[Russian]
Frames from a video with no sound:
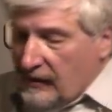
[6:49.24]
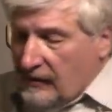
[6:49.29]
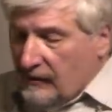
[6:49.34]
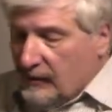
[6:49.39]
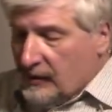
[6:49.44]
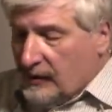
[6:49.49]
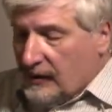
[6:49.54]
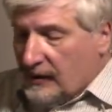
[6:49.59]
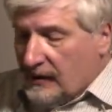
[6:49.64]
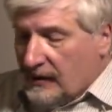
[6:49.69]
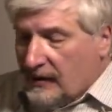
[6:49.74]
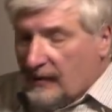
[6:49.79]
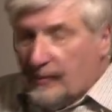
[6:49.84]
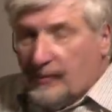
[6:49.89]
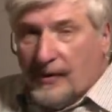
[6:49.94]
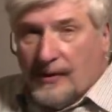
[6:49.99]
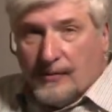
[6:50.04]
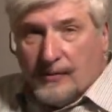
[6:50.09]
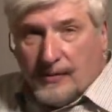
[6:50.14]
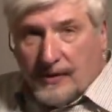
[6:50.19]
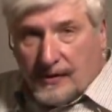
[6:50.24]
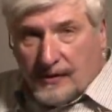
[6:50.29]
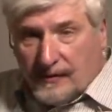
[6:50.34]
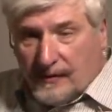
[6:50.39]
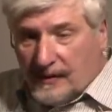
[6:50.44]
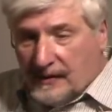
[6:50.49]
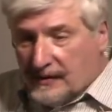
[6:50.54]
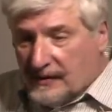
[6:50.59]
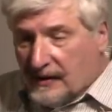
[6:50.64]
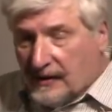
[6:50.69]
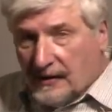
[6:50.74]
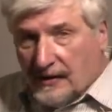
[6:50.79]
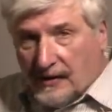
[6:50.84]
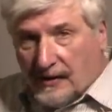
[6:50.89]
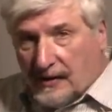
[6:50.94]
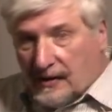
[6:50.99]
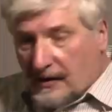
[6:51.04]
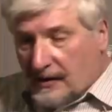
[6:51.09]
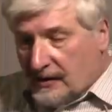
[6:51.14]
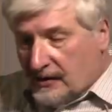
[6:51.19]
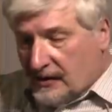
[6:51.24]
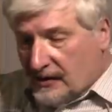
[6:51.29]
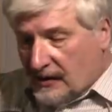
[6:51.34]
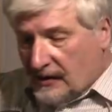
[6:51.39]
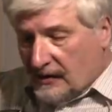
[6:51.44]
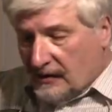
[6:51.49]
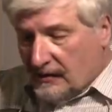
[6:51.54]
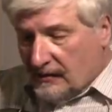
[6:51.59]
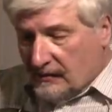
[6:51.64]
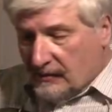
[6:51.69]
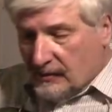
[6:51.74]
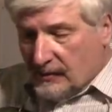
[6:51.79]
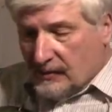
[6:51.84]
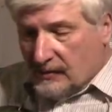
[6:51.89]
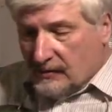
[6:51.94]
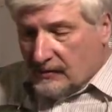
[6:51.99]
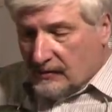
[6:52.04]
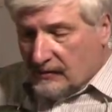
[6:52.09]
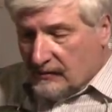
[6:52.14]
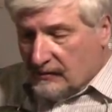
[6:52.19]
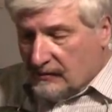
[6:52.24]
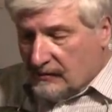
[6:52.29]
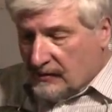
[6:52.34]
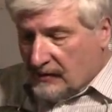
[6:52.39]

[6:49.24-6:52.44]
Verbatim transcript: Вот такие, потому что есть фиксатор крышки. Вот он он.